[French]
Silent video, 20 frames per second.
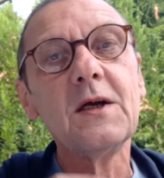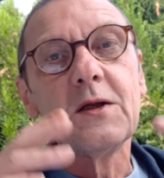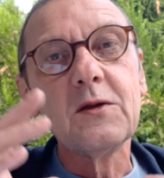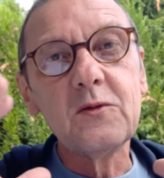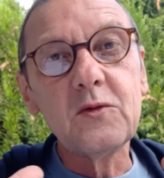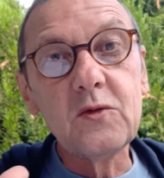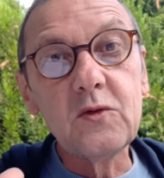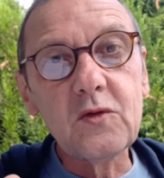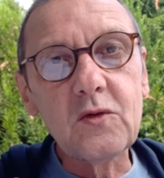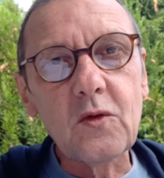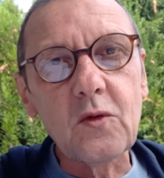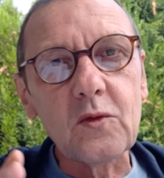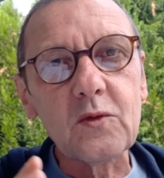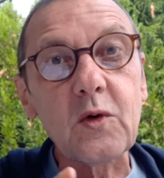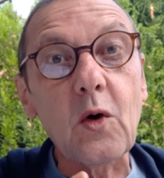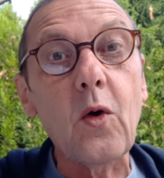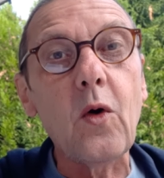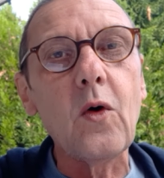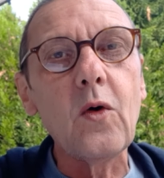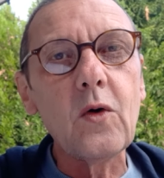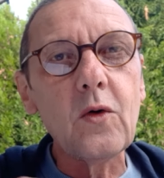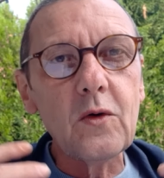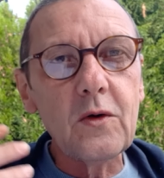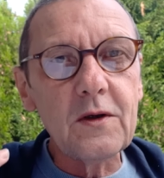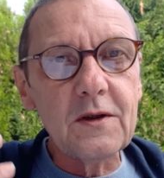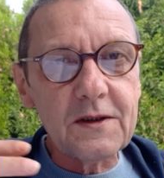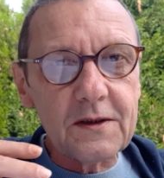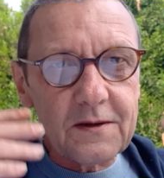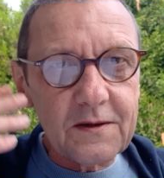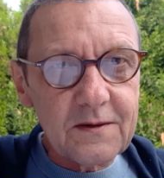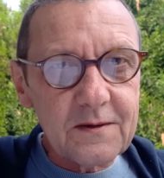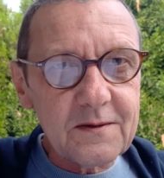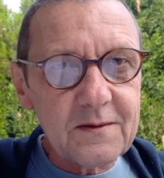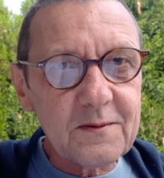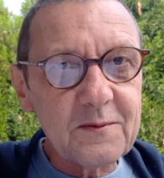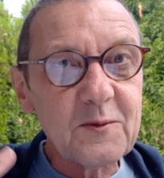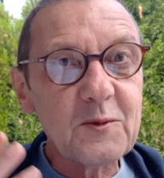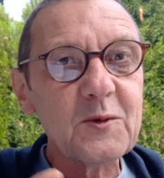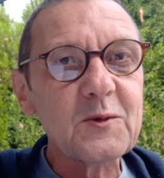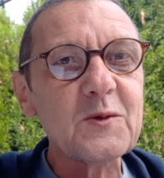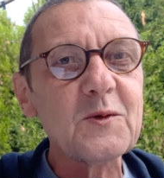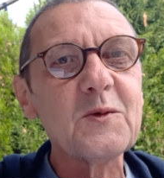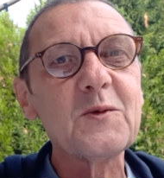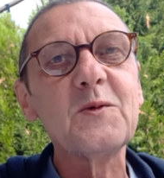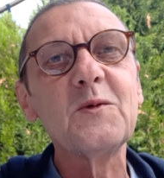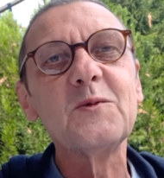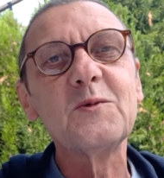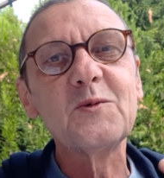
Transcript: du, contrôle, euh, de,